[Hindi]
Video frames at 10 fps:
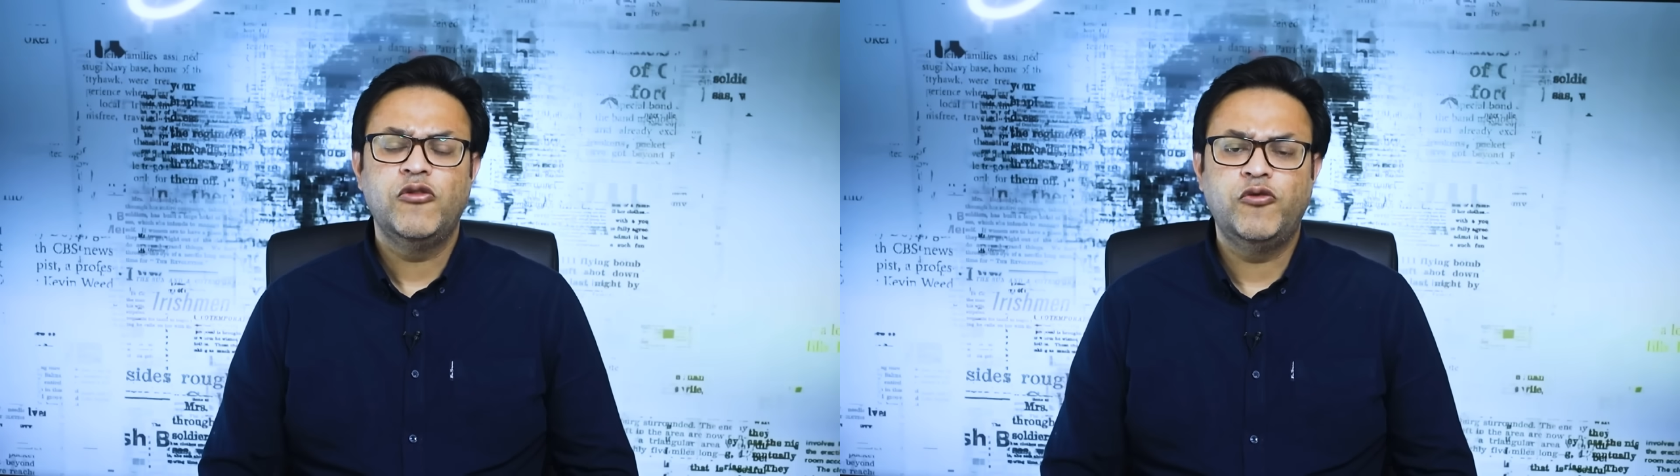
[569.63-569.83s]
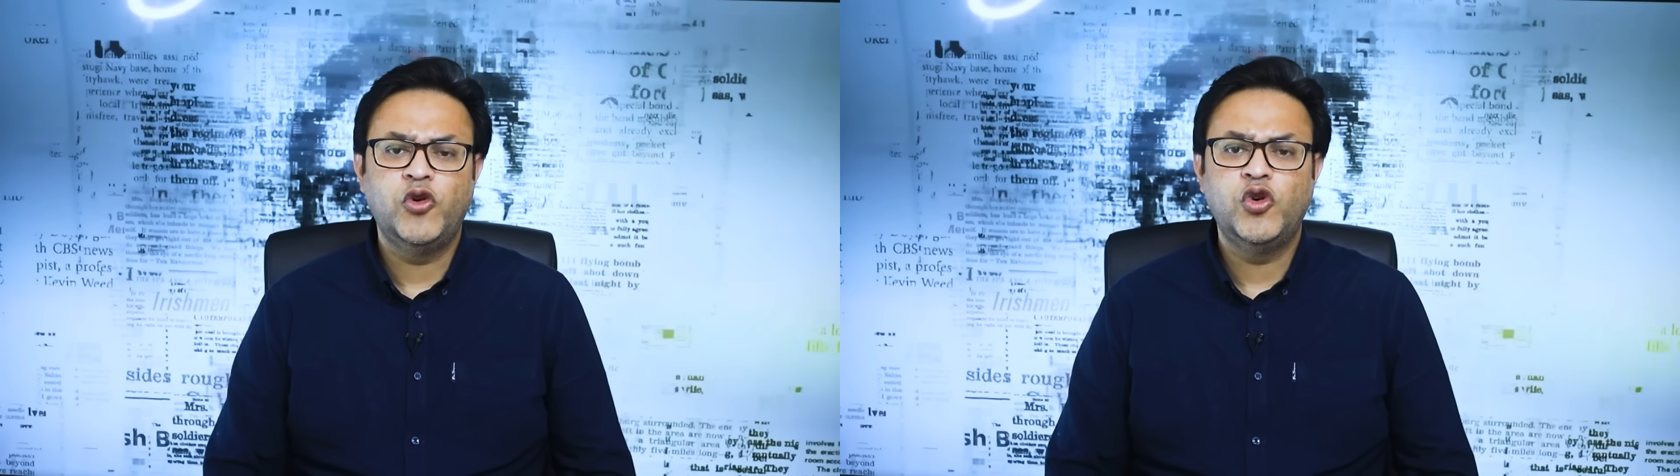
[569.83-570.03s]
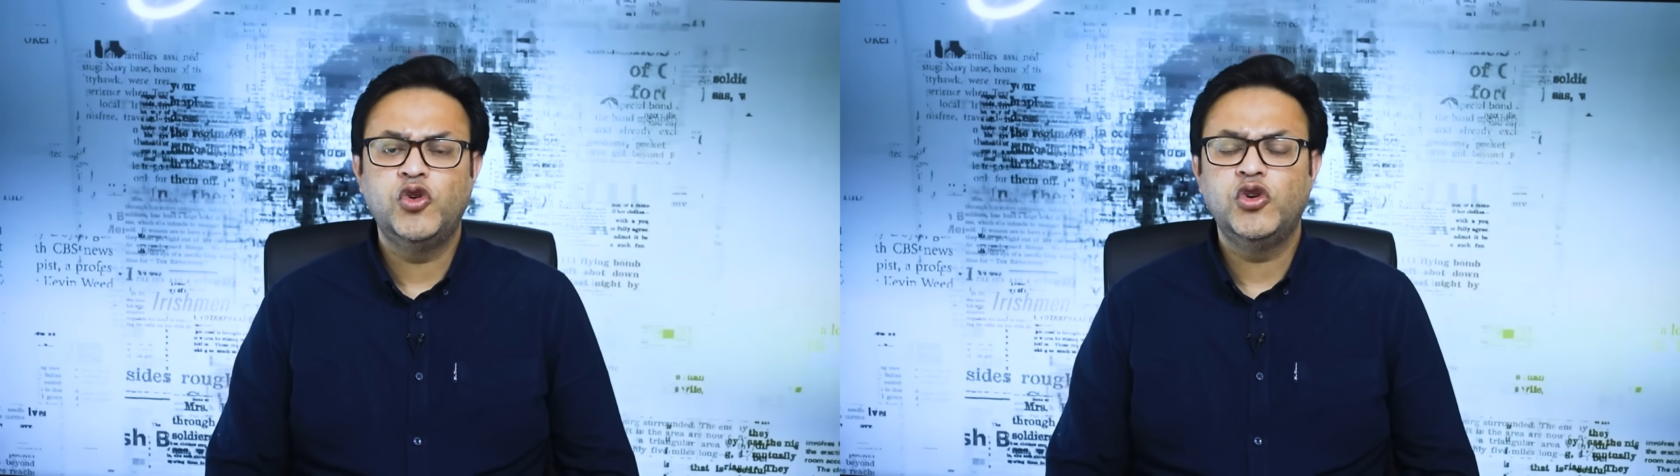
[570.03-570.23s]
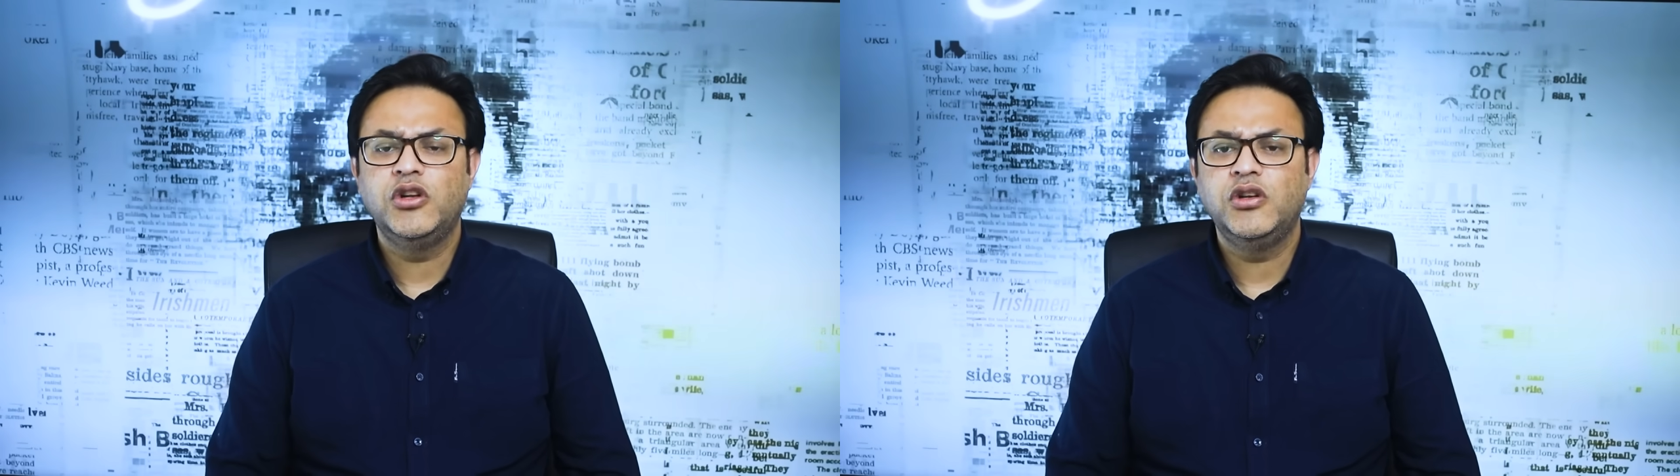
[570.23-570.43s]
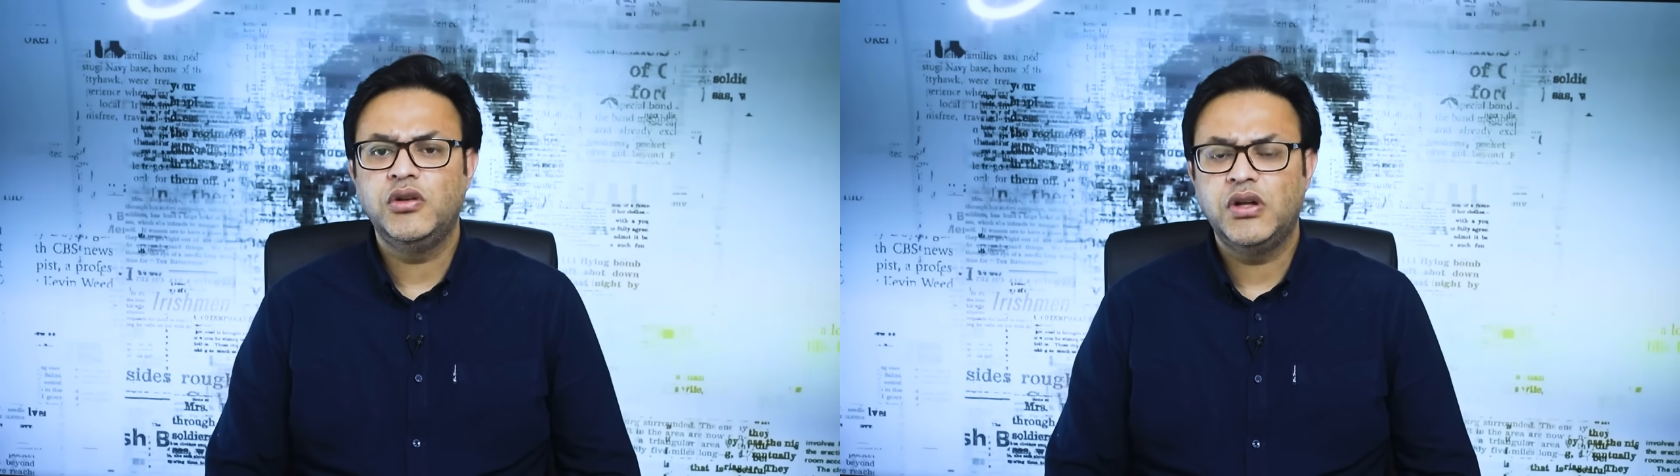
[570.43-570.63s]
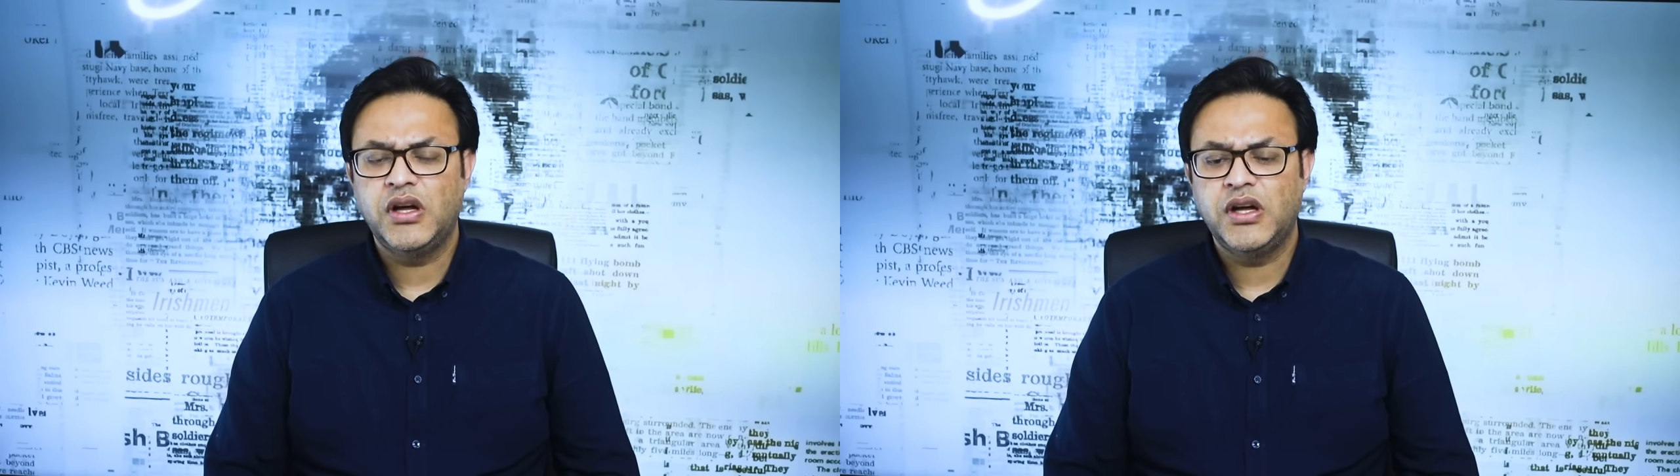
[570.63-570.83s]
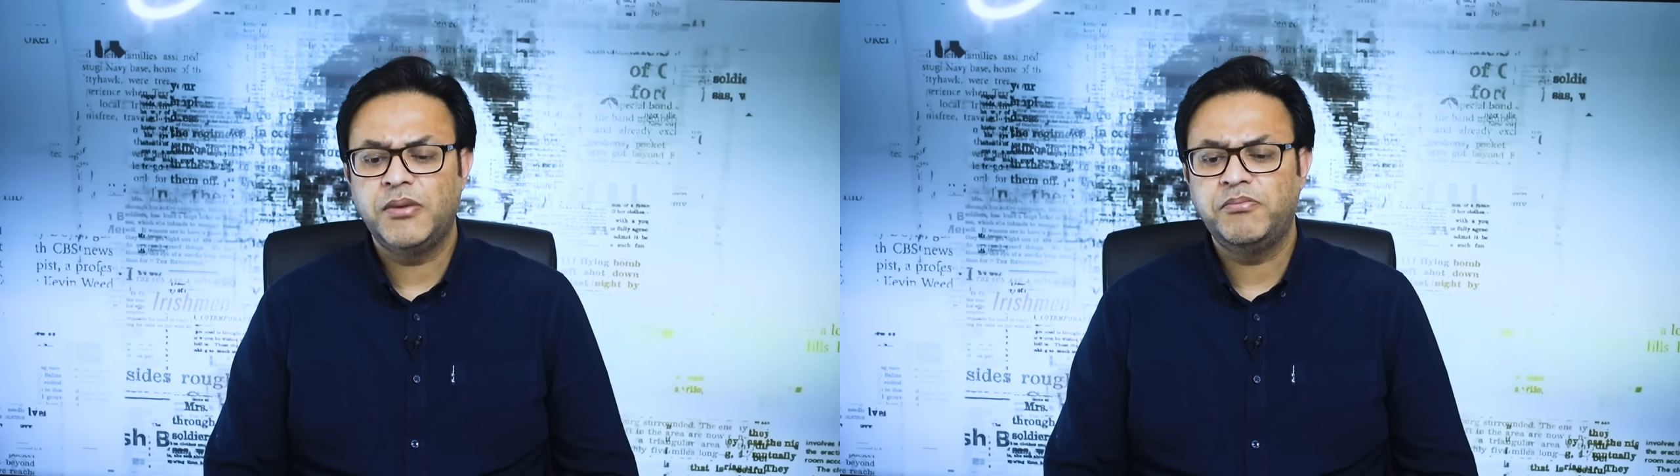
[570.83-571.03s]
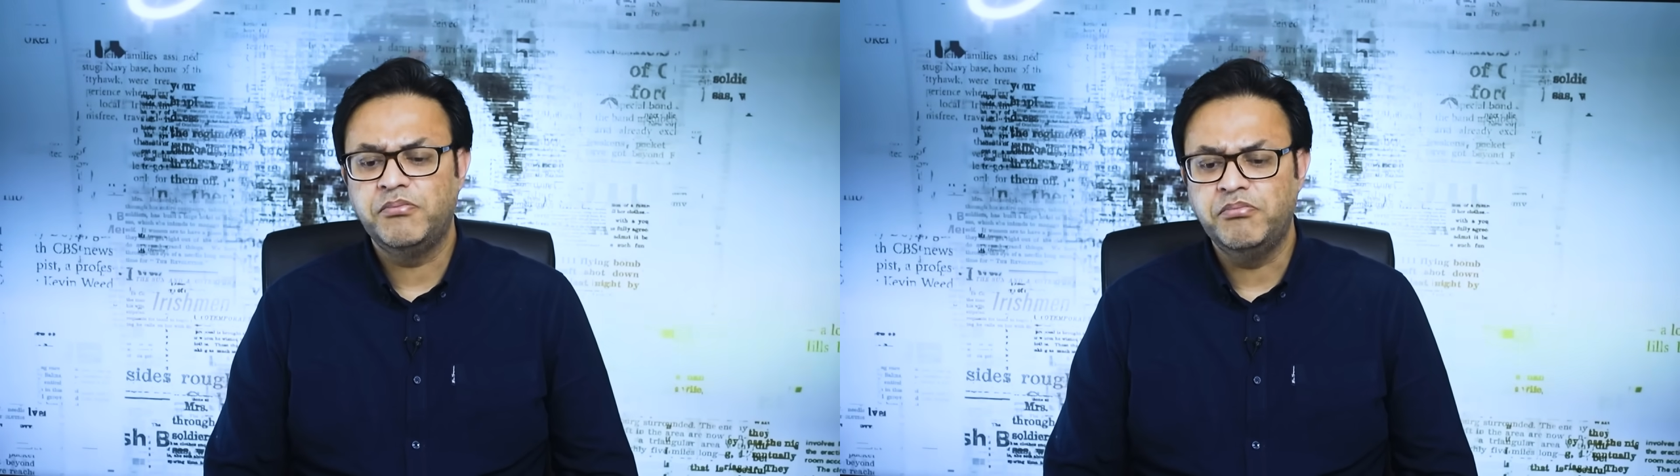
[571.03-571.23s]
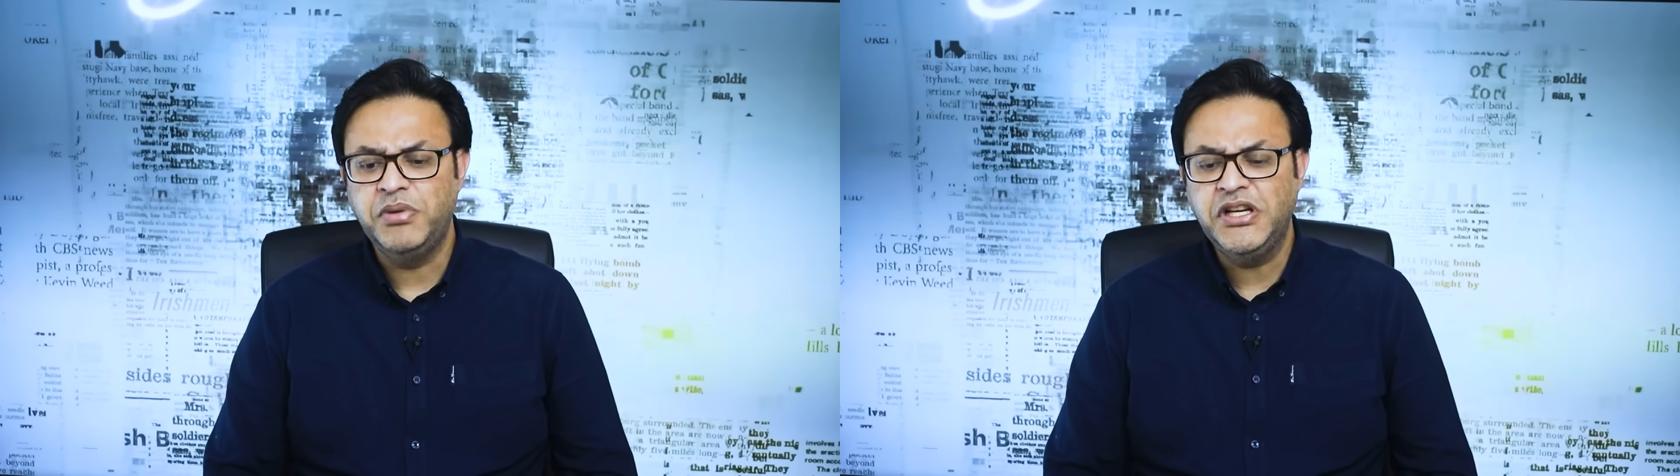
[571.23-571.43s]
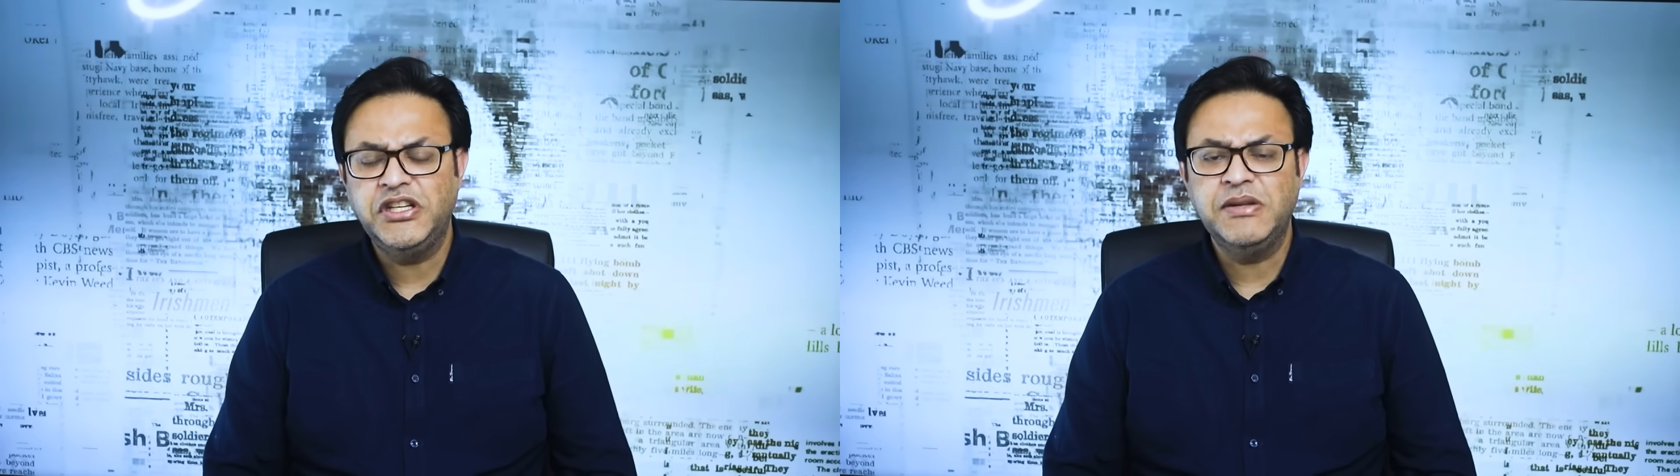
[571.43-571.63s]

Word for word: वो बी